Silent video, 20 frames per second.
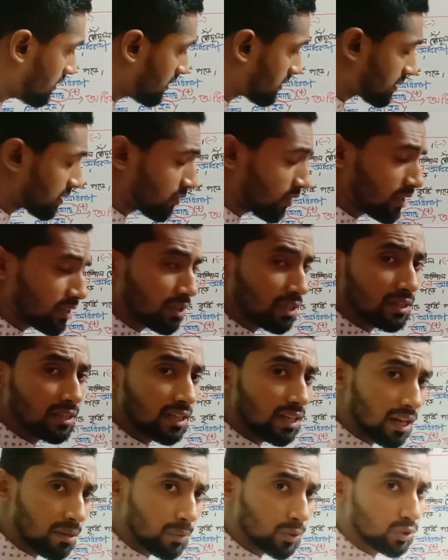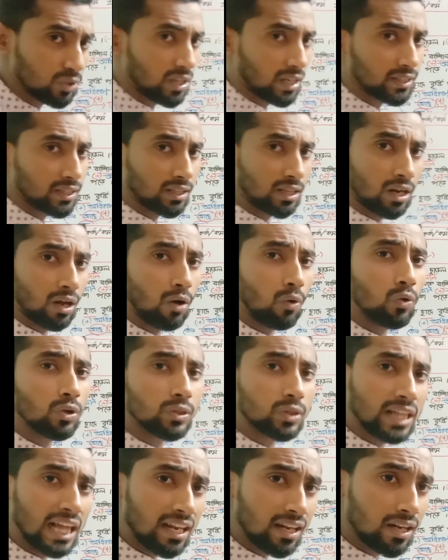জিনিসটা তার তিলের মতো থাকতেছে না
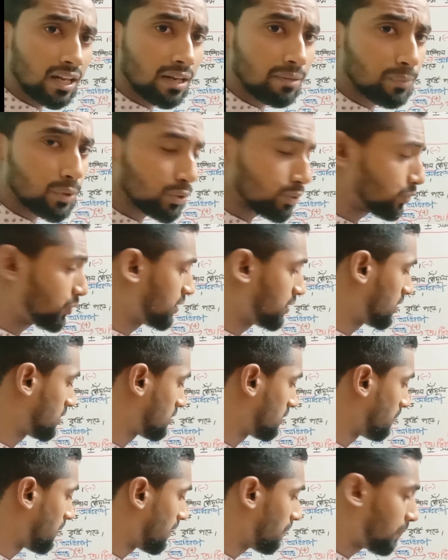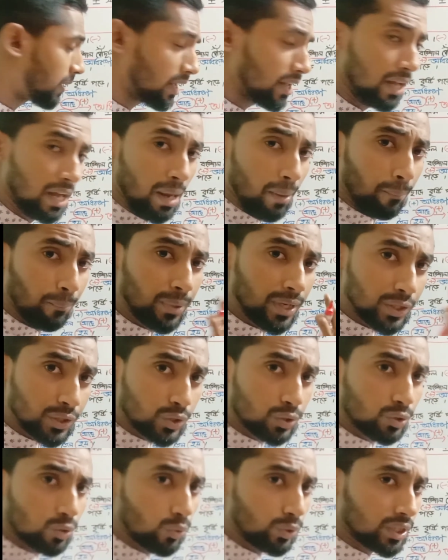তেলের মতো হয়ে যাচ্ছে মানে
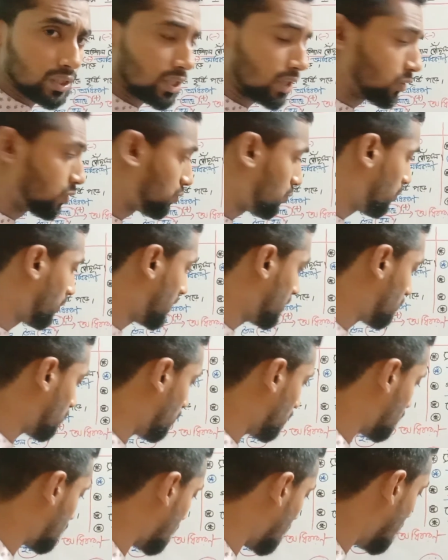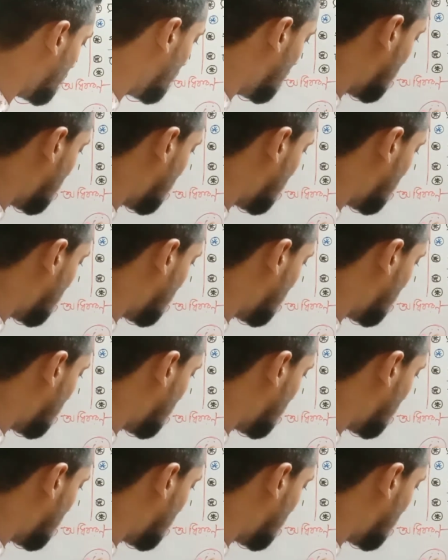বিচ্যুত হয়ে যাচ্ছে নতুন কিছু হচ্ছে